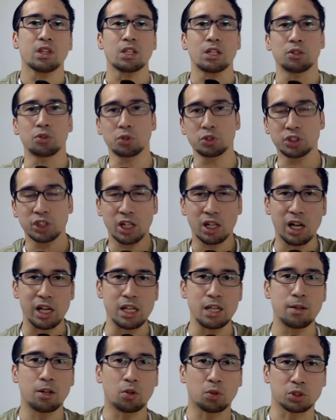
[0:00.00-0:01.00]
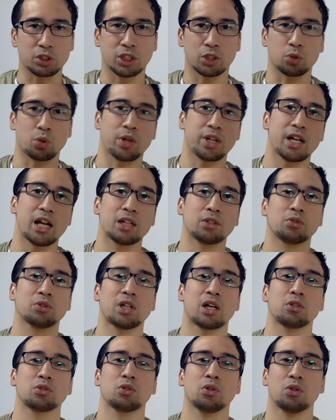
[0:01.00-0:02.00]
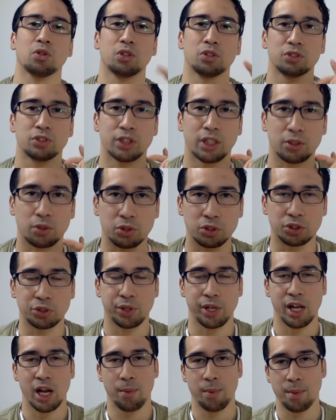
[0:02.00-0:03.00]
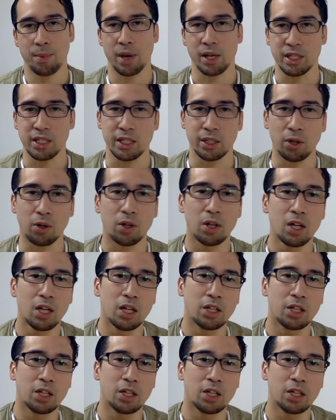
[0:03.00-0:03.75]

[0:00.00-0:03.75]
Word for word: どちらか1個しか取れないとなるとじゃあどっちを選べばいいの